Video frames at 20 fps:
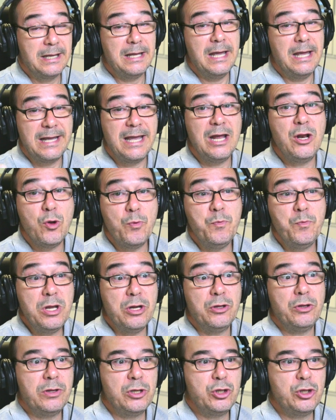es, que no es
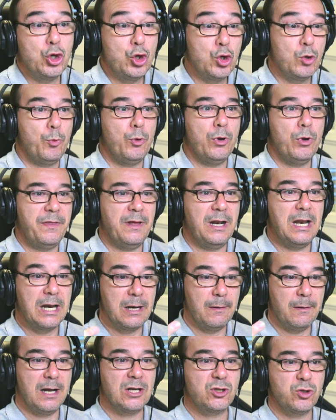mío, entonces yo no puedo hacer la
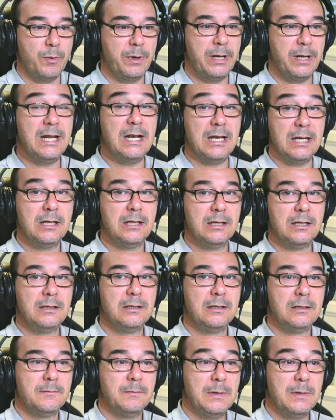rebaja sobre él.
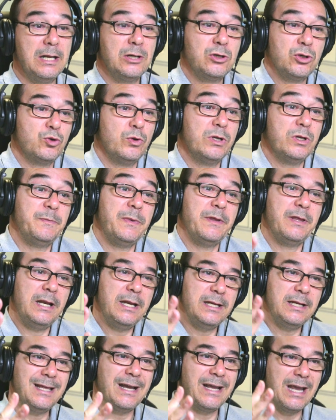¿vale? Eso es un
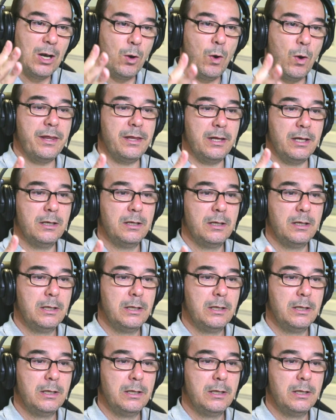especialista que lo hace.